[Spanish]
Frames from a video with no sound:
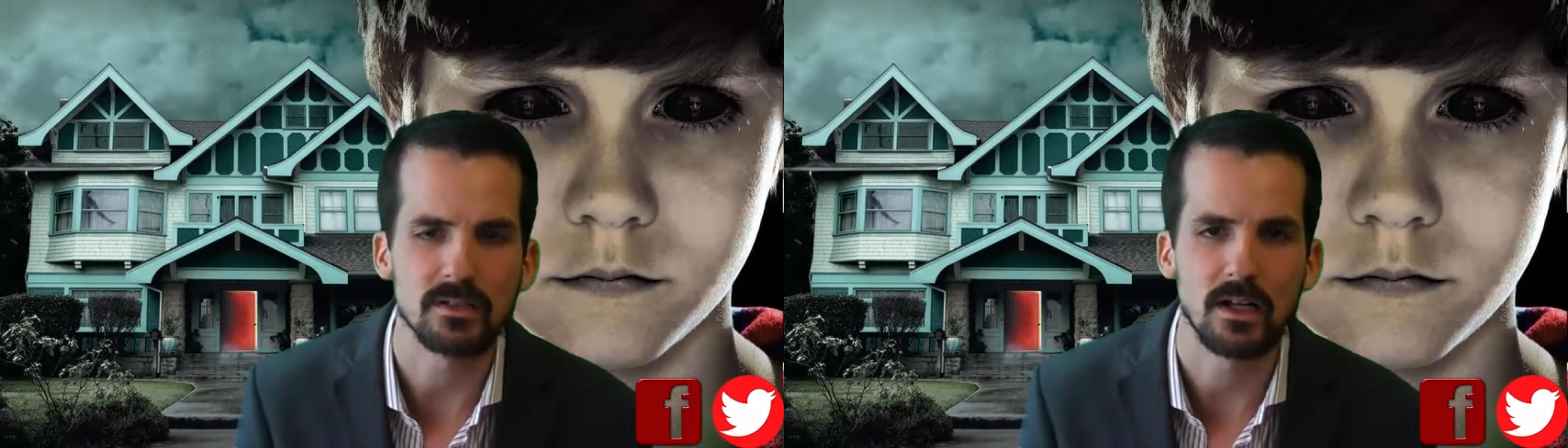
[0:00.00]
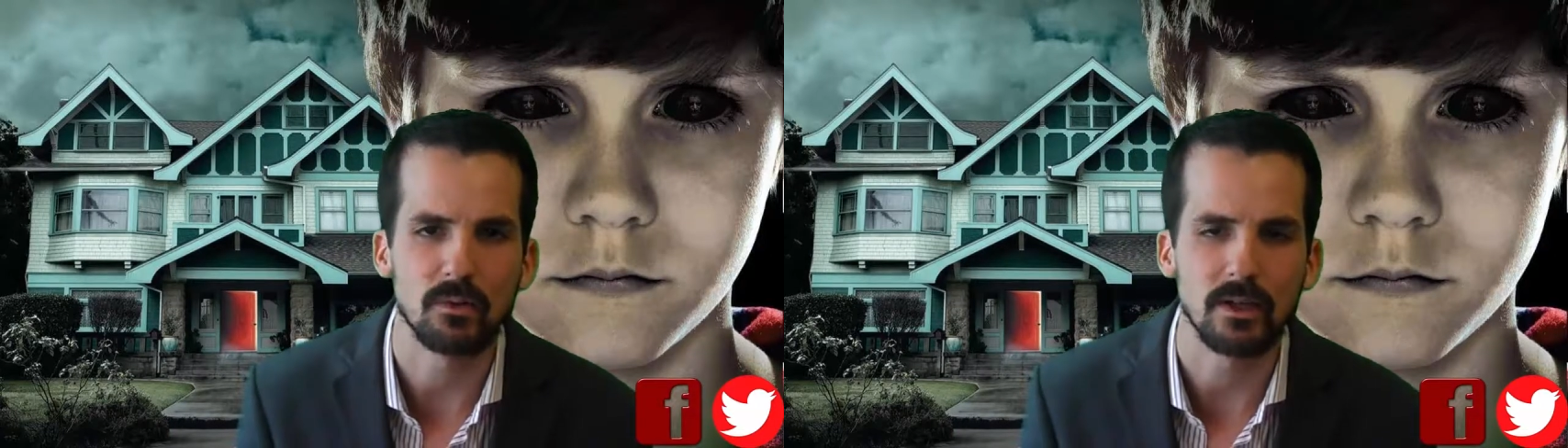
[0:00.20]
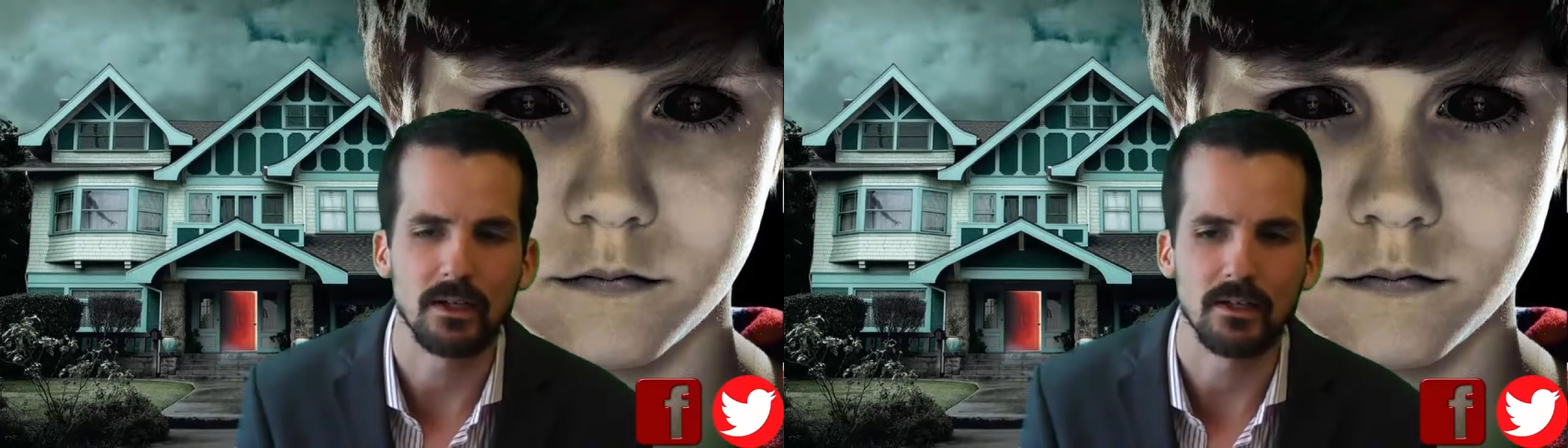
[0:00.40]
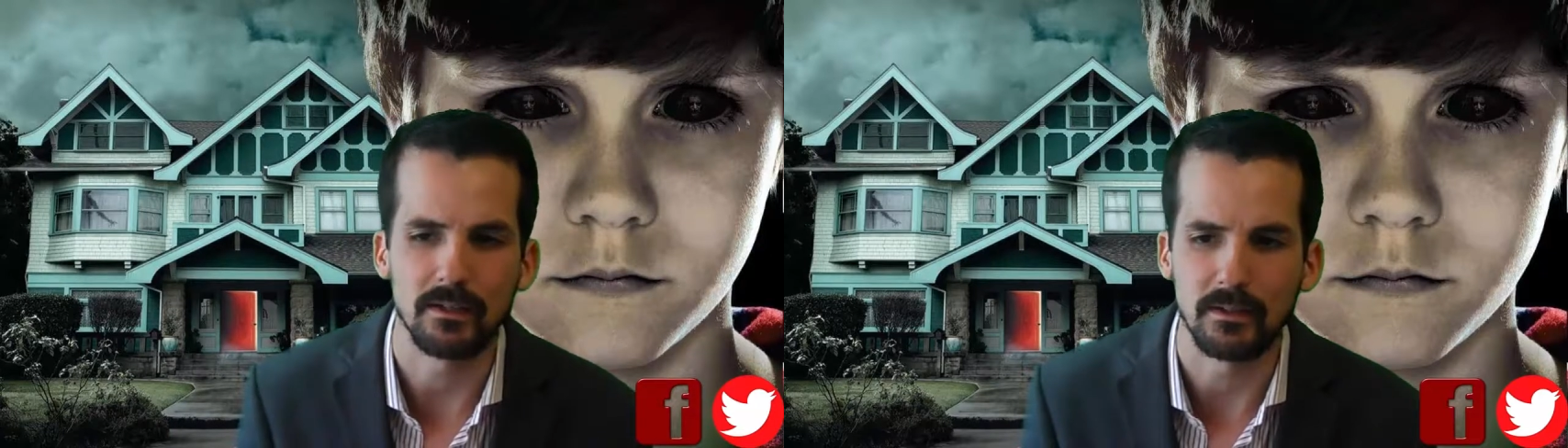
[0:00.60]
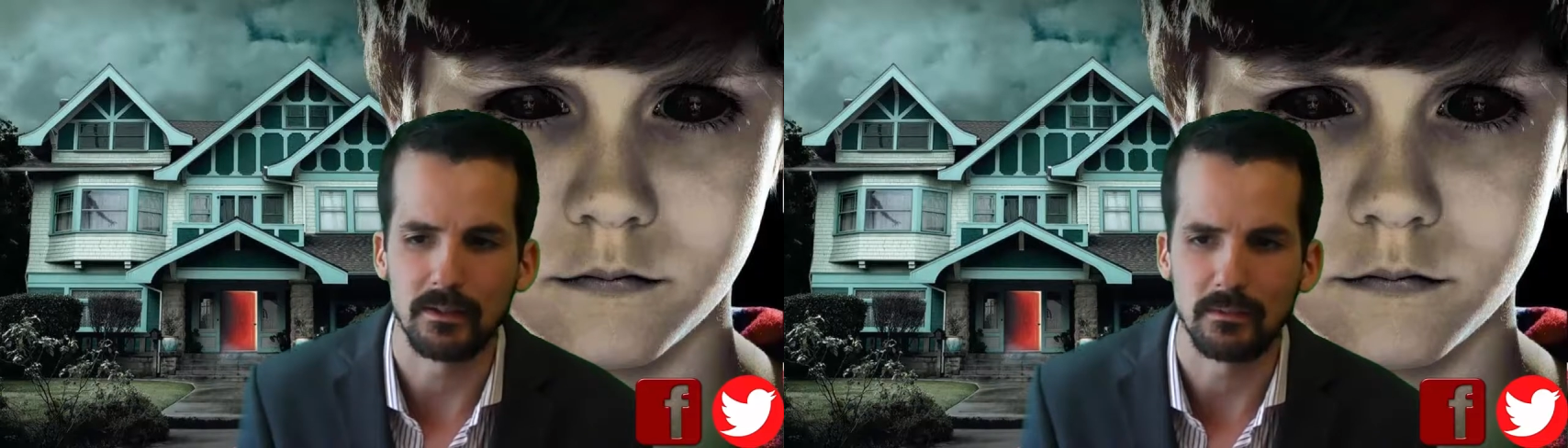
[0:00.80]
algo
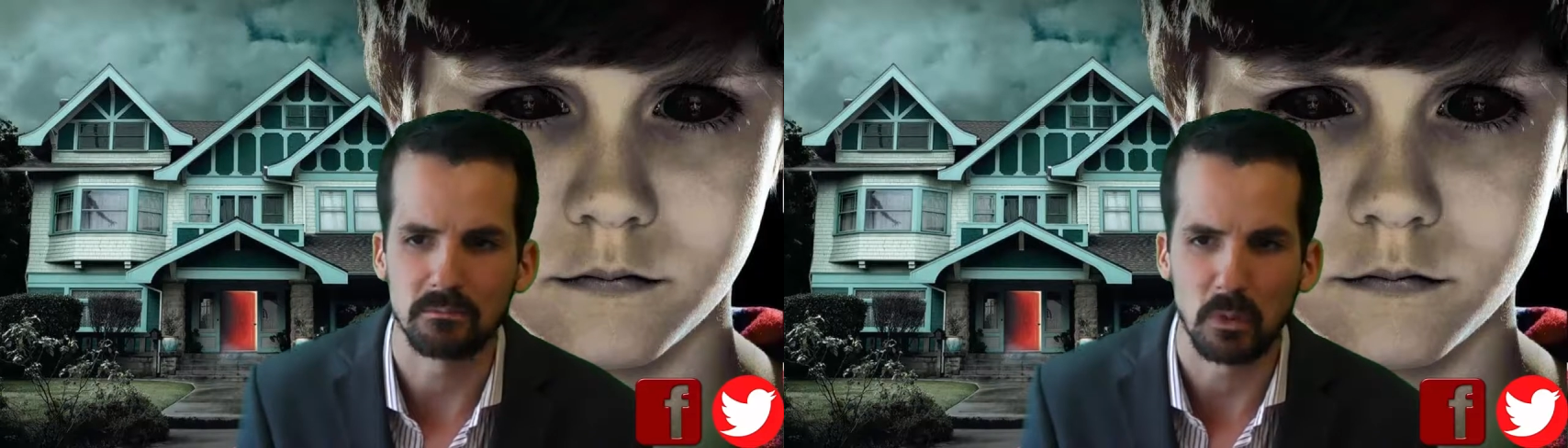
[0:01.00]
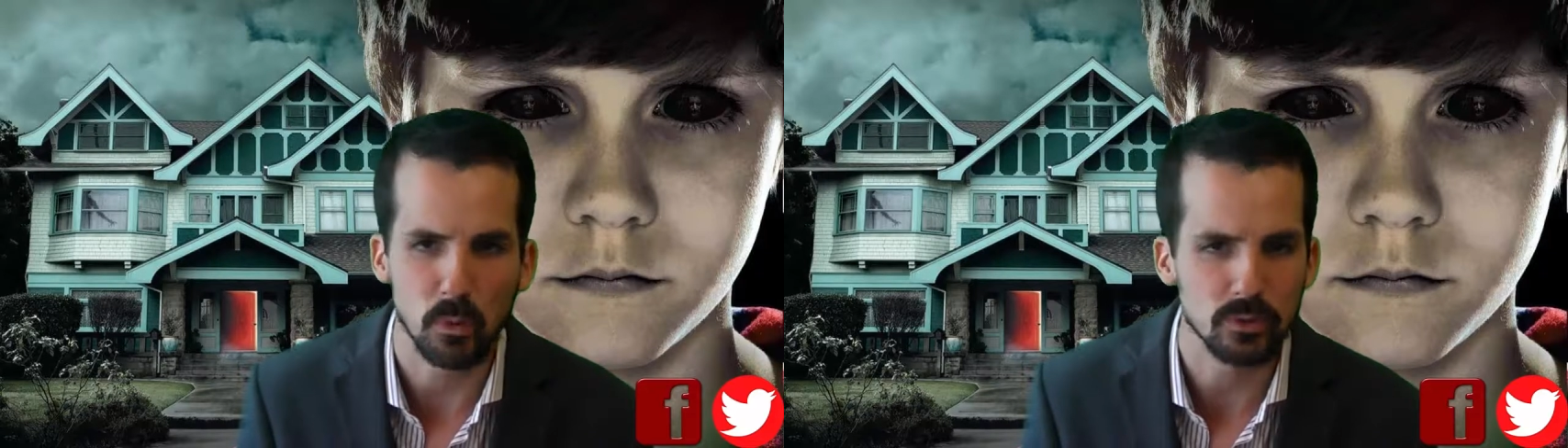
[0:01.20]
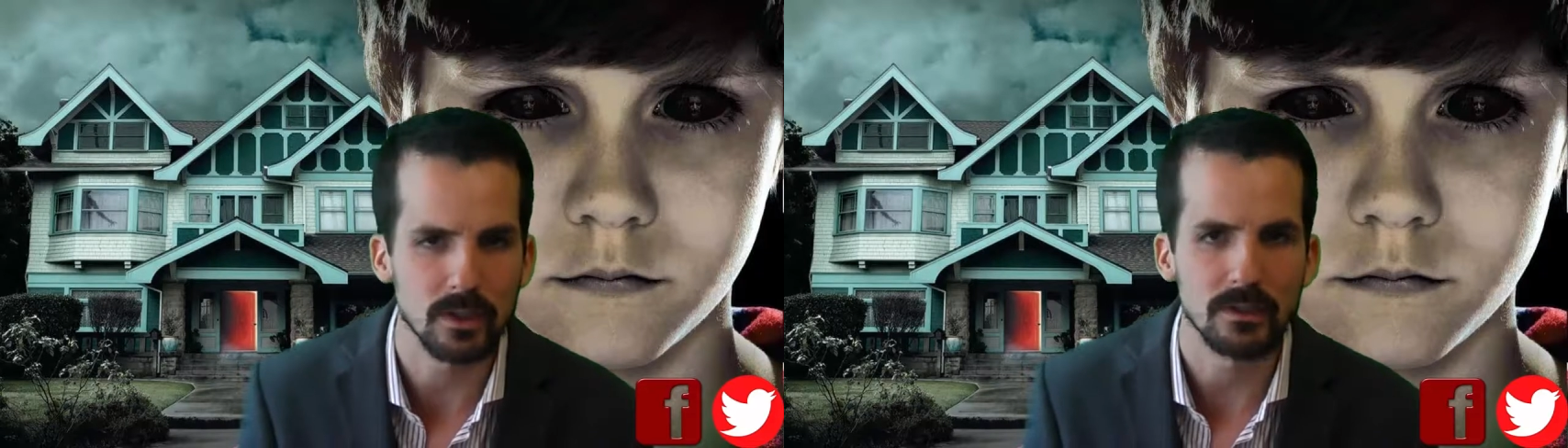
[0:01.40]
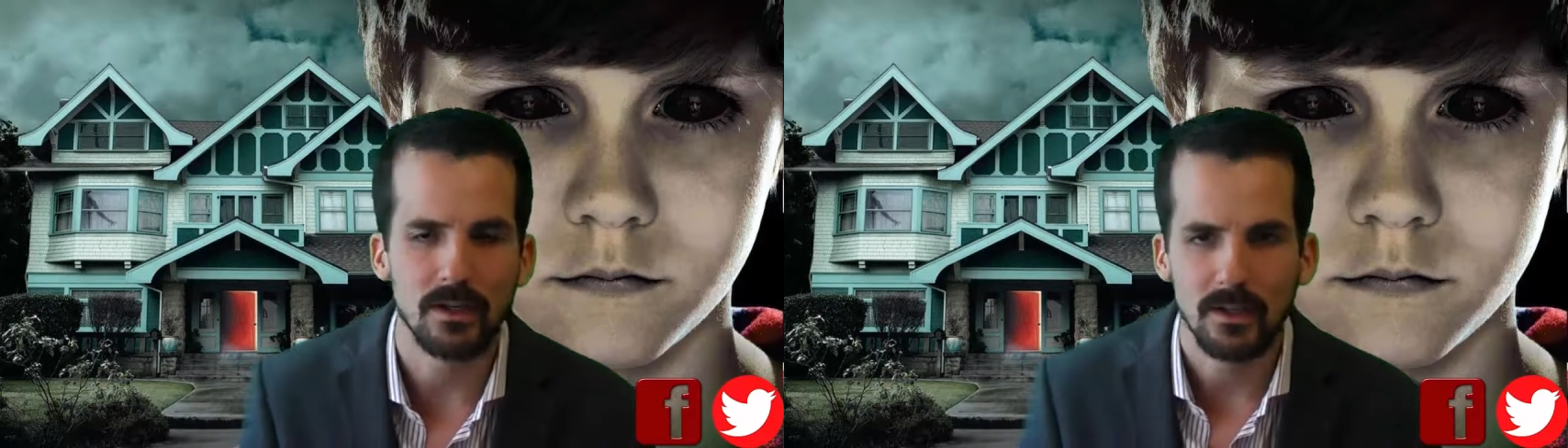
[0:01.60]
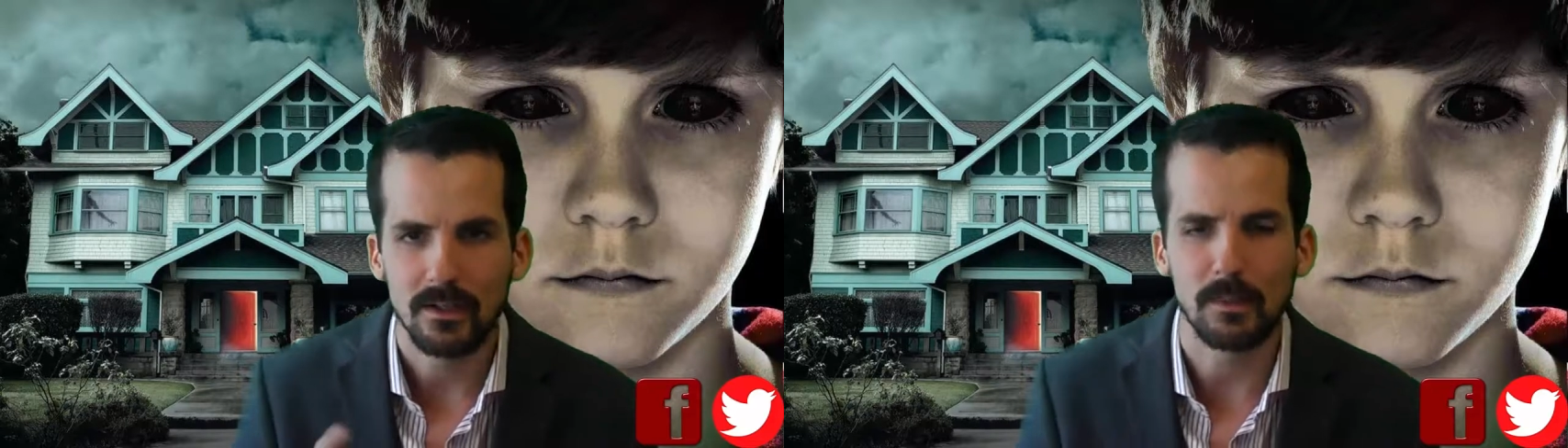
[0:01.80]
que me gusta.
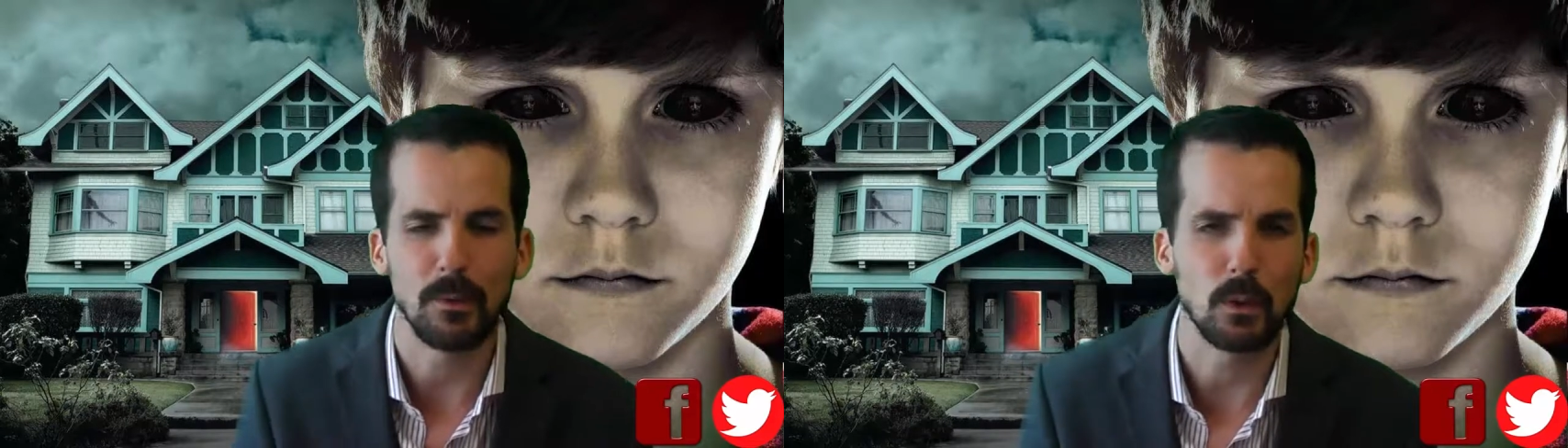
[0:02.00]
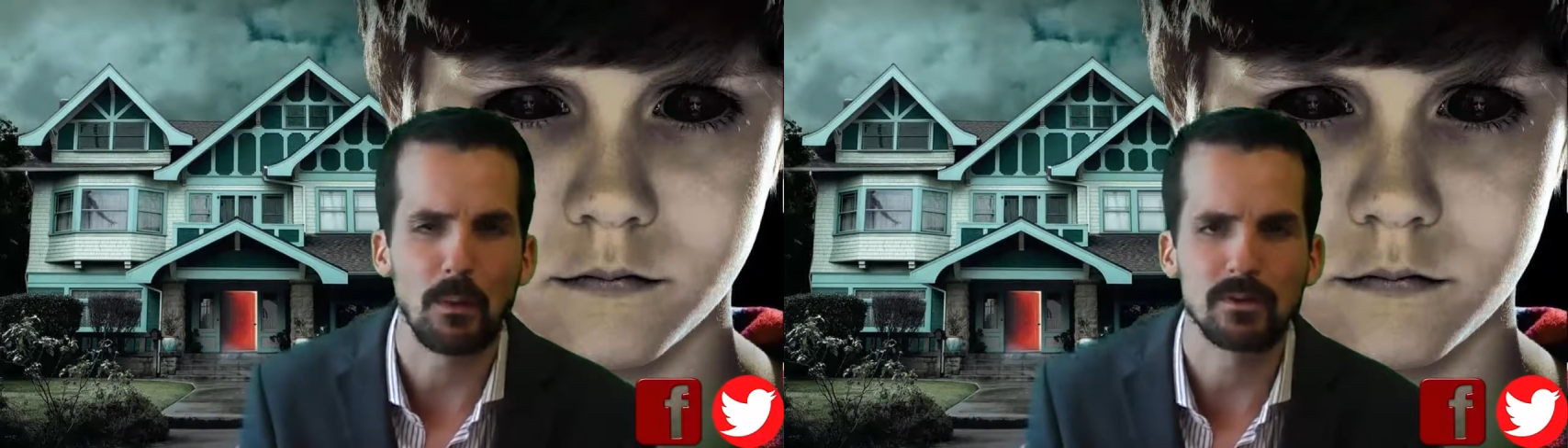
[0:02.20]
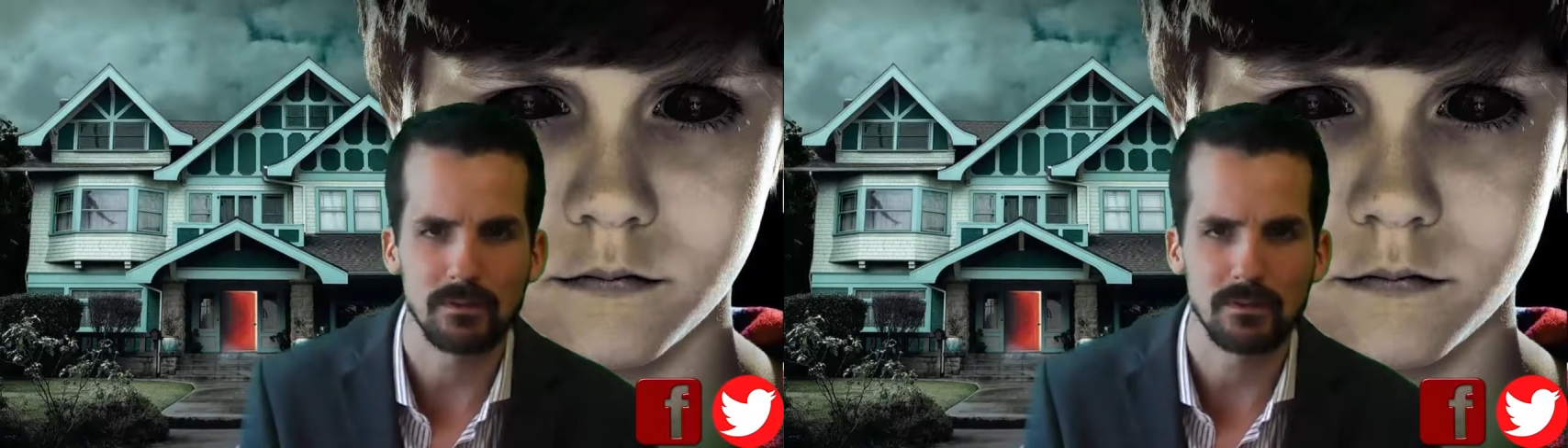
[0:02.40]
Repito, vamos a